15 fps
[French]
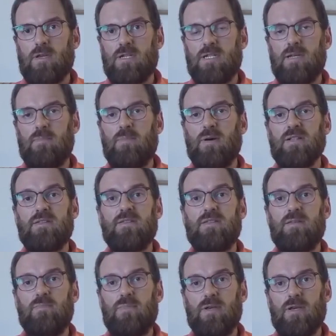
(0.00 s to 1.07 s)
j'ai
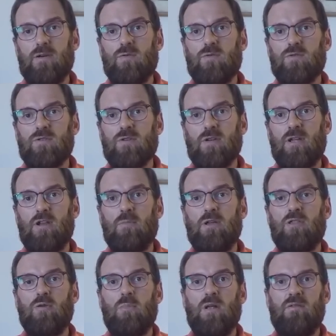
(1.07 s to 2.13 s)
participé aux 100 km
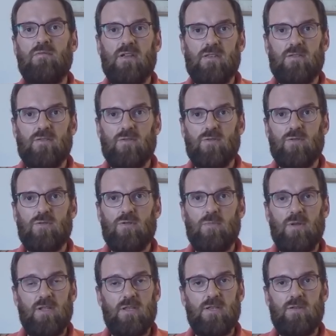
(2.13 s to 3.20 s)
de Belvès
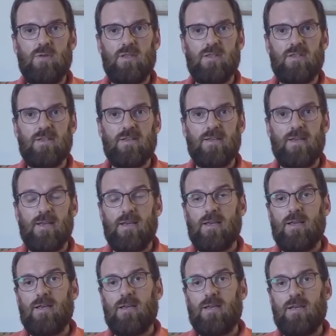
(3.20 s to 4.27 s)
2018
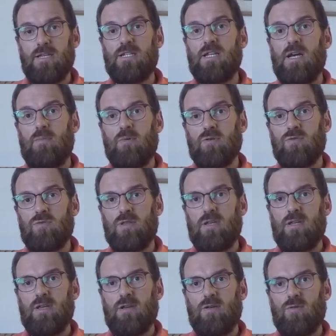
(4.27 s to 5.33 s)
euh, et j'ai
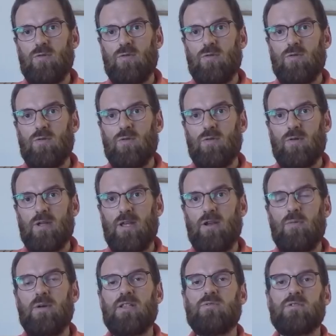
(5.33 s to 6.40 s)
abandonné au
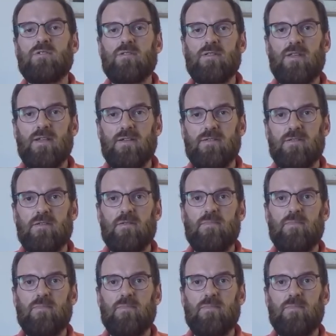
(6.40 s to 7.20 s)
kilomètre 75.